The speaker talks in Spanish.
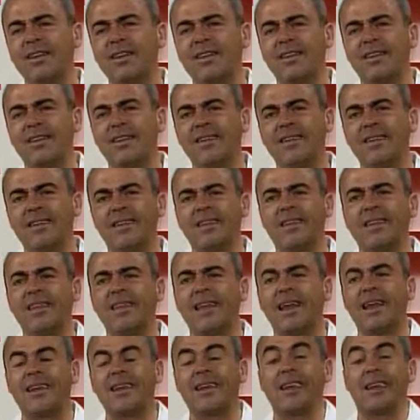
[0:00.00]
y, y,
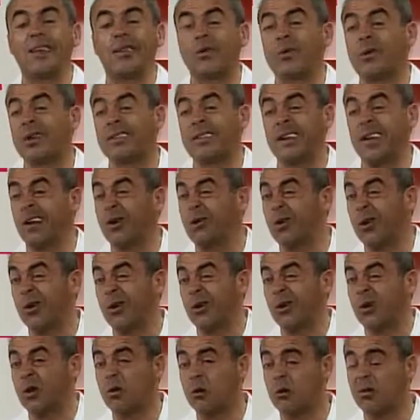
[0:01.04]
de las lecturas que a lo
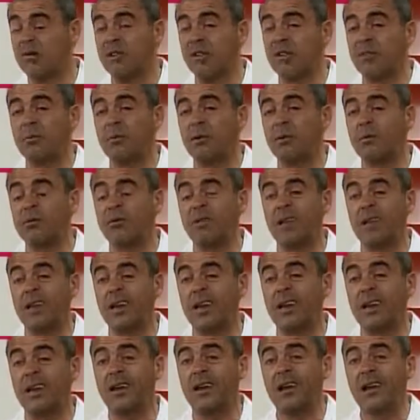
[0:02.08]
mejor todos los días podemos
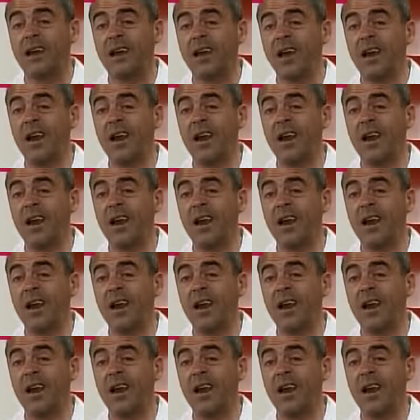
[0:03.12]
tener en,